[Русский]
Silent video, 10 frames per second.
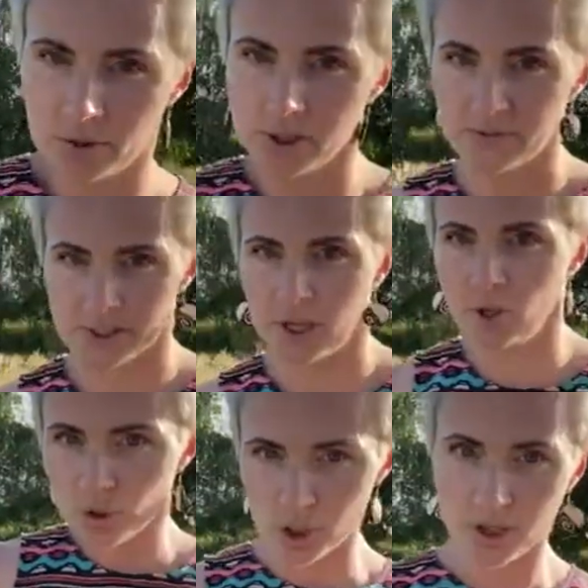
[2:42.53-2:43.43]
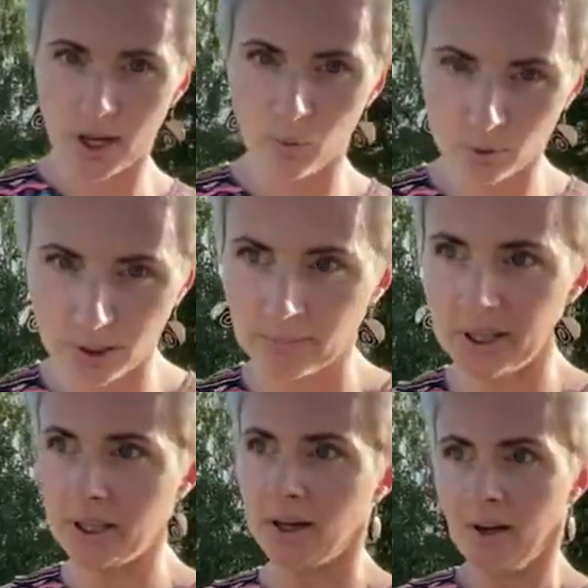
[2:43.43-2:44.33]
То есть ты встаешь, да,
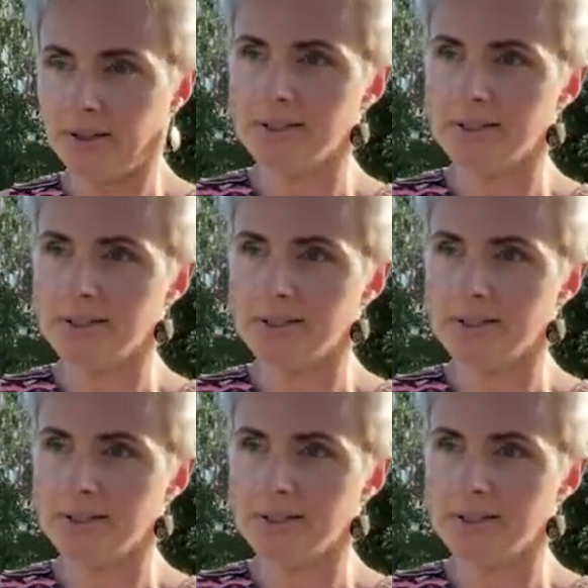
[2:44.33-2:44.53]
утром и,